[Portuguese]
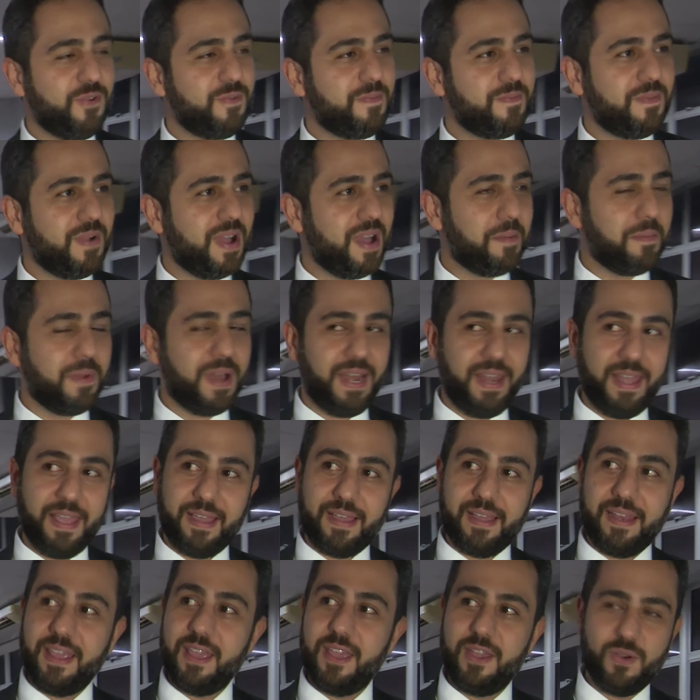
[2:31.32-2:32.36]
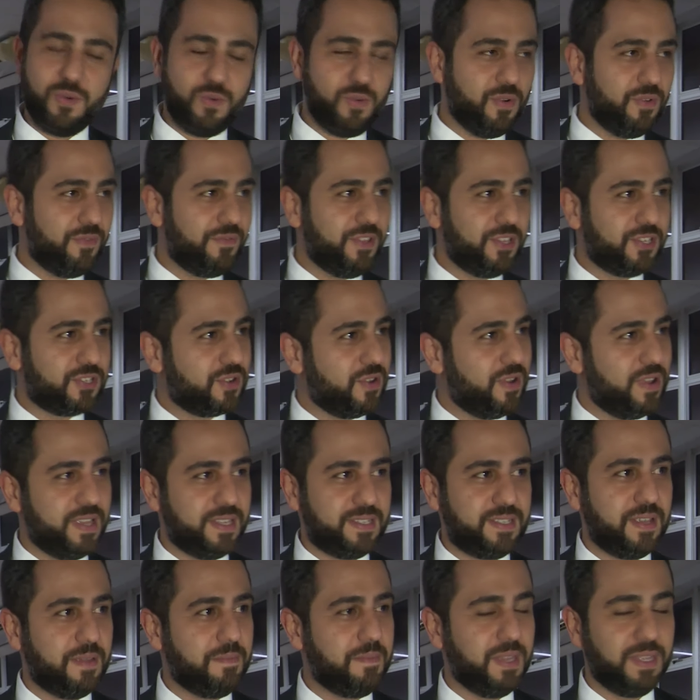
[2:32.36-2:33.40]
uma, é uma alegria o convite que eu
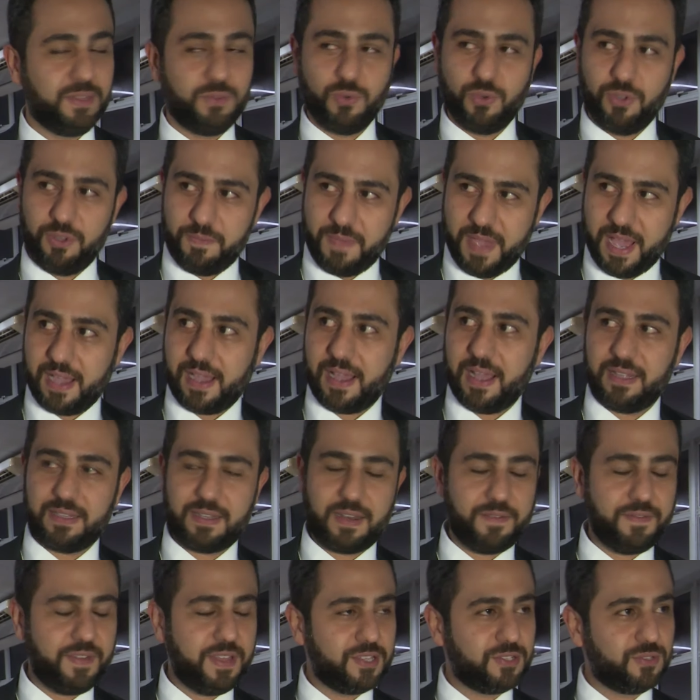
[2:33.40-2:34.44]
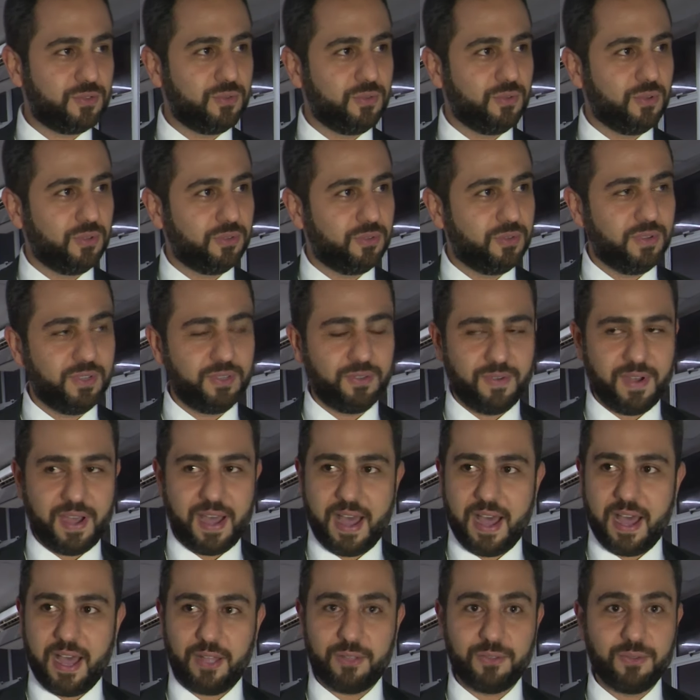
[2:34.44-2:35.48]
recebi do UNBH através do doutor
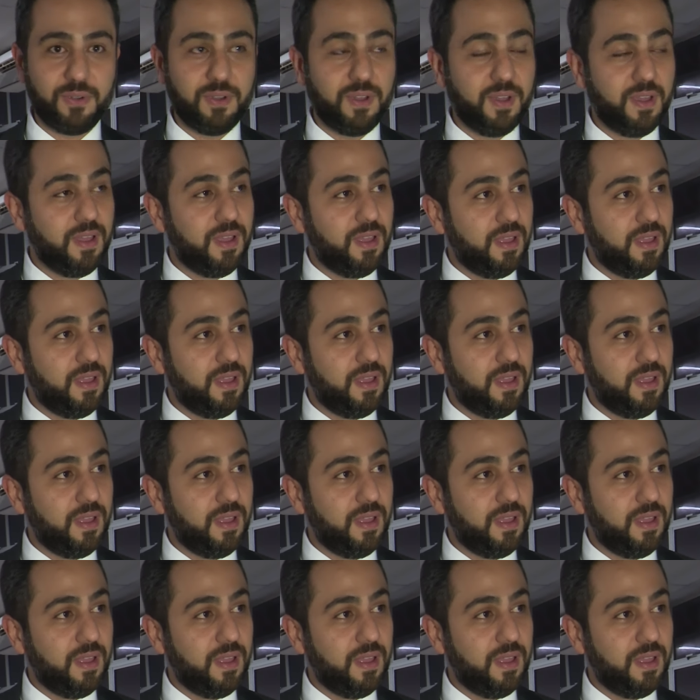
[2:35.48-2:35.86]
Eduardo.